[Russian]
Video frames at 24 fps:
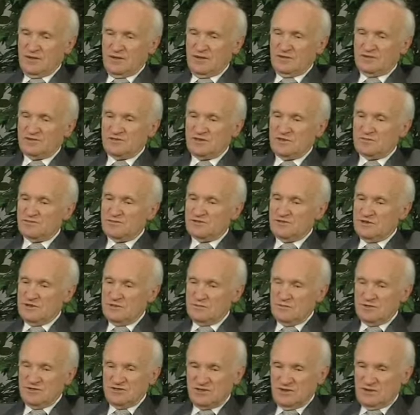
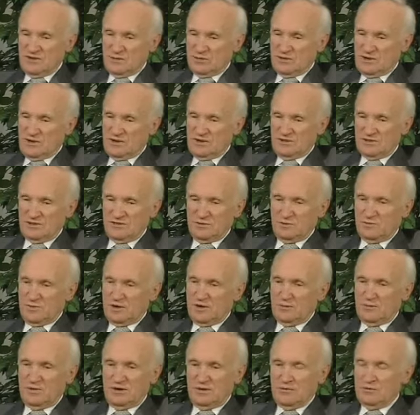совсем не занимается
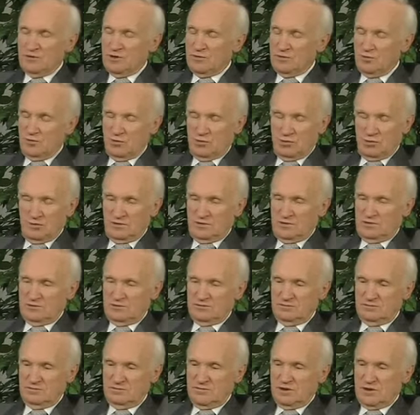проблемой Бога,
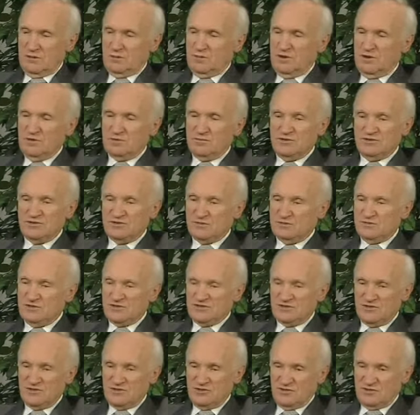проблемой
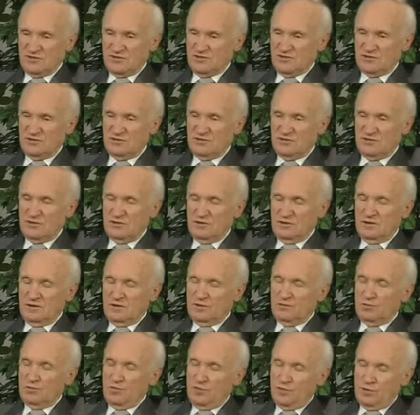смысла жизни.
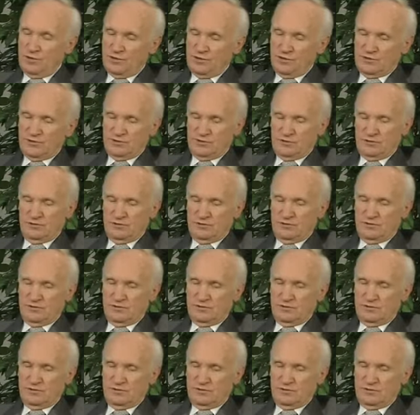Более того,